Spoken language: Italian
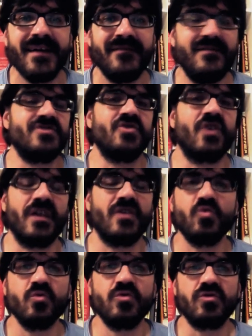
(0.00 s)
visto che
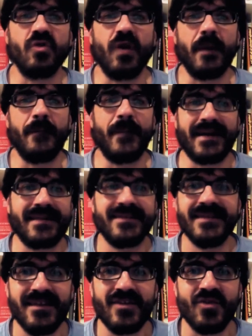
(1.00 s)
tutto è
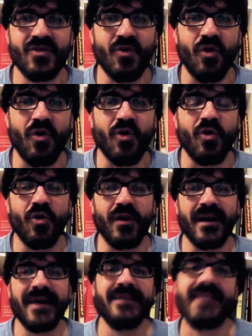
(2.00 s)
partito con
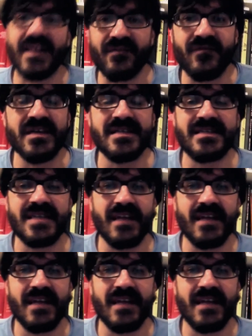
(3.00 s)
le interviste,